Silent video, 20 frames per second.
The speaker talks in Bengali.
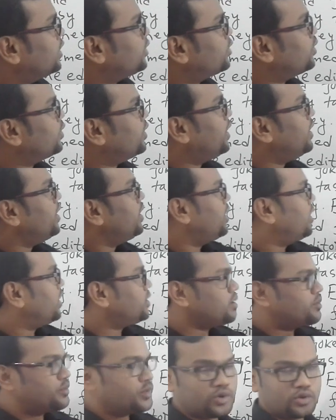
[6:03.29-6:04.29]
তো এই
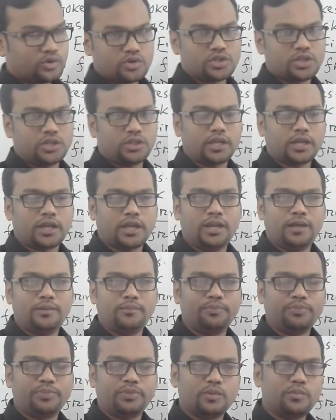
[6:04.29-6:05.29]
একটি বোর্ড কোশ্চেন দেখালাম
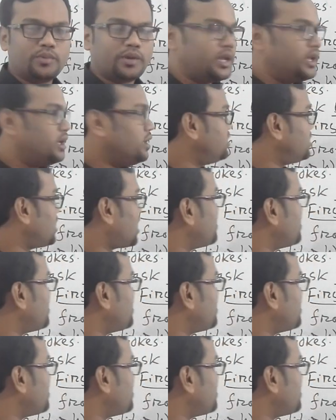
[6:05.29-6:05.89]
তোমরা এই যে